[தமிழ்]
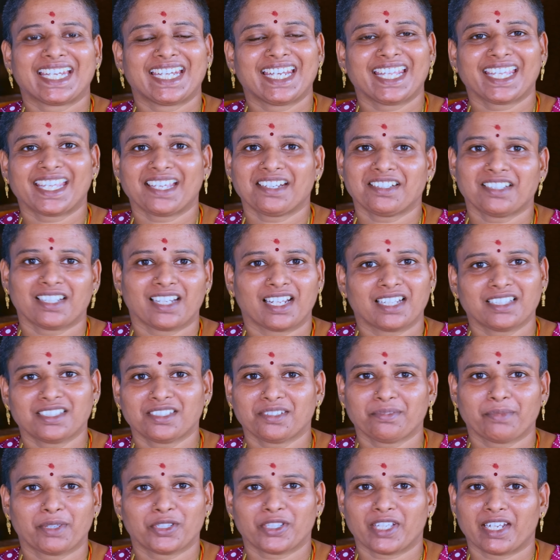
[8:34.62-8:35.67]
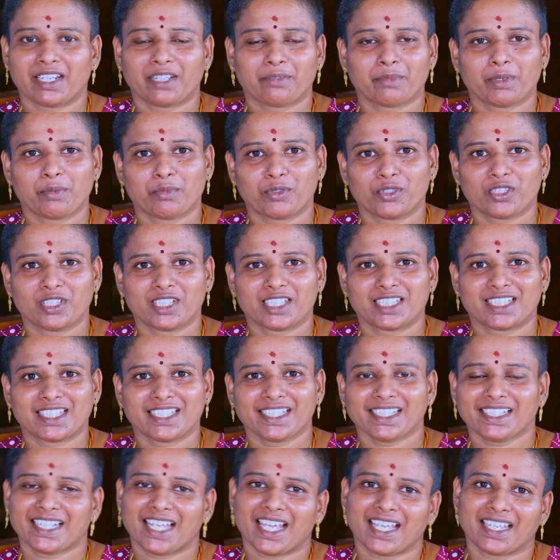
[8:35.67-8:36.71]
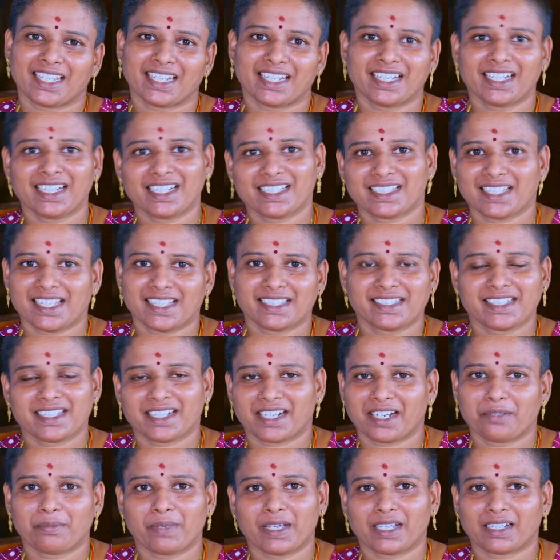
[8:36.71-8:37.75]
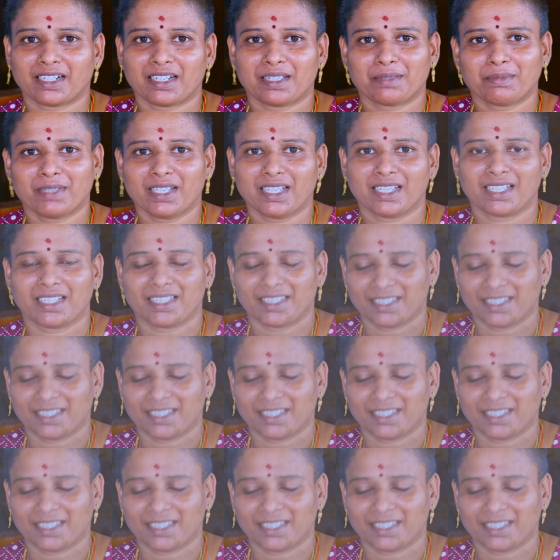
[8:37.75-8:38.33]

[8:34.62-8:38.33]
இன்றைக்கான லஞ்ச் மெனு எல்லாமே முடிஞ்சிச்சு நான் என்னென்ன செஞ்சுருக்கேன்னு பார்க்கலாமா